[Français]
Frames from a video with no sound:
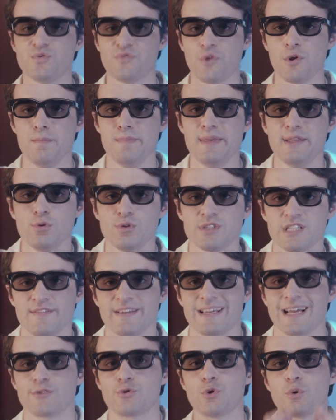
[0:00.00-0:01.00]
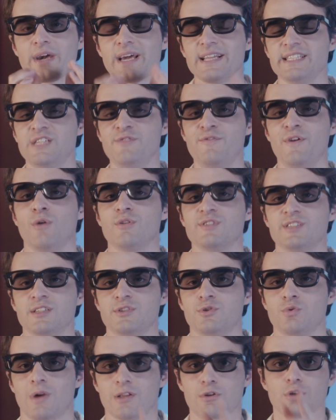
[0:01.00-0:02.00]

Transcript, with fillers: tu fais une mitose avec un degré de différenciation.